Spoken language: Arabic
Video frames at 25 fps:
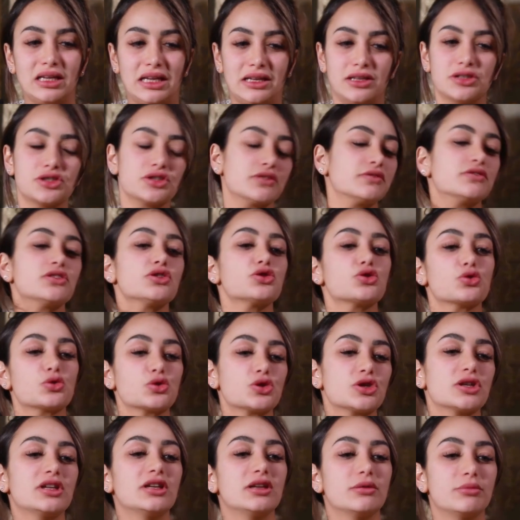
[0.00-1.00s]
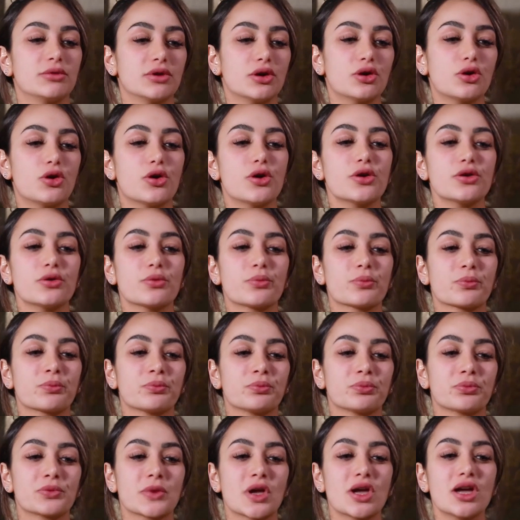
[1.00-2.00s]
يعني شفتي شو الشيء اللي بيقهر؟
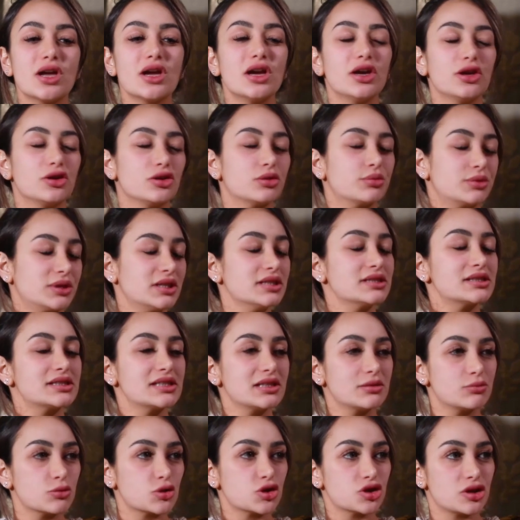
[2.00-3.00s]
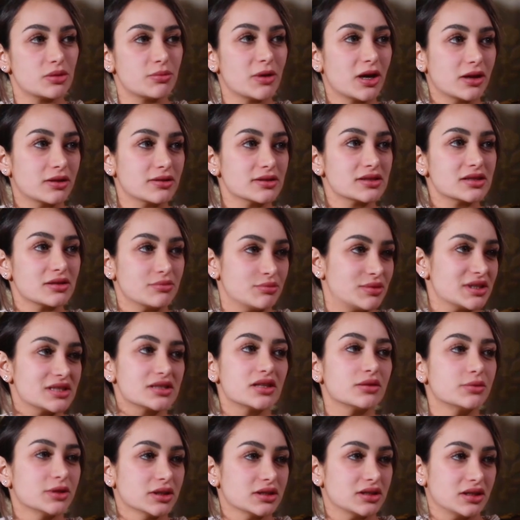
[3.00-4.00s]
إنه بتحسي المجتمع انقسم
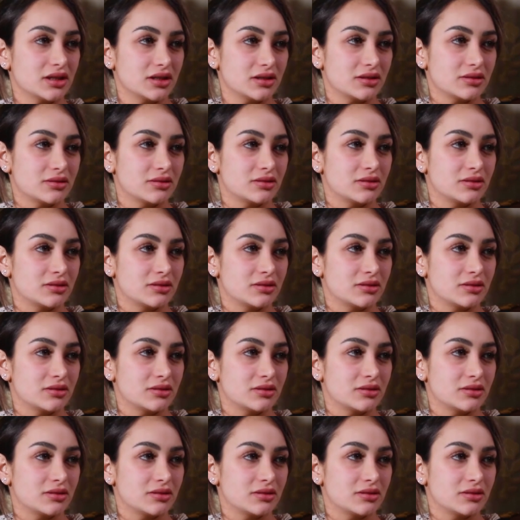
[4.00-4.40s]
بس طبقتين